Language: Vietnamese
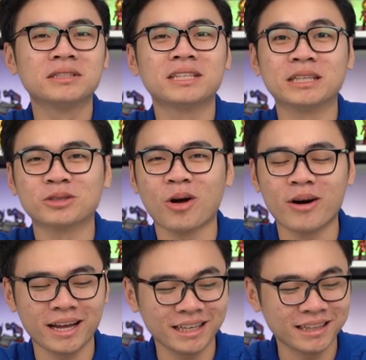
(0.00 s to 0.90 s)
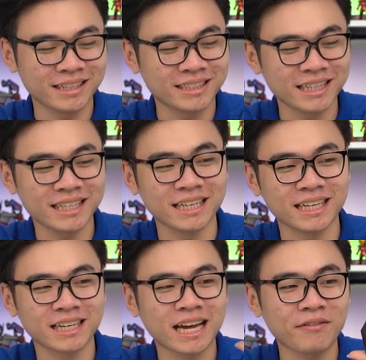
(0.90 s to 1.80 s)
thì xịn to đấy, nhưng thực chất thì
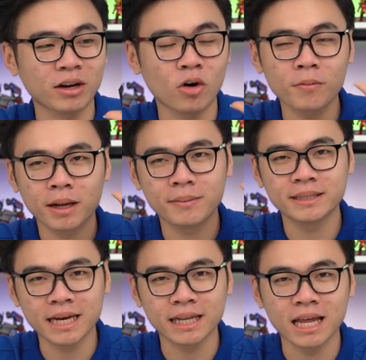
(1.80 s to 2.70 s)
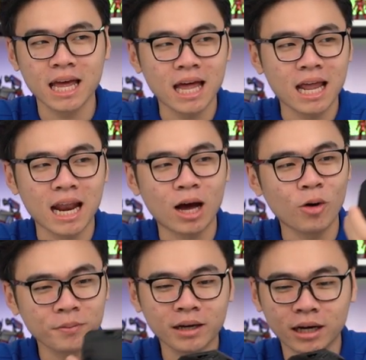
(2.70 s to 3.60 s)
cái phần ốp lên bên trên là
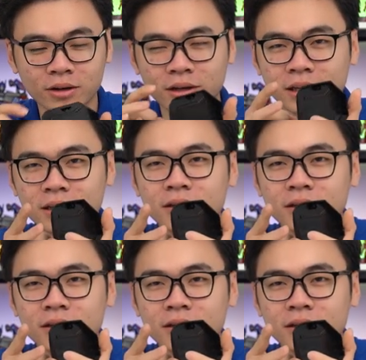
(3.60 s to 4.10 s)
ốp nhựa thôi,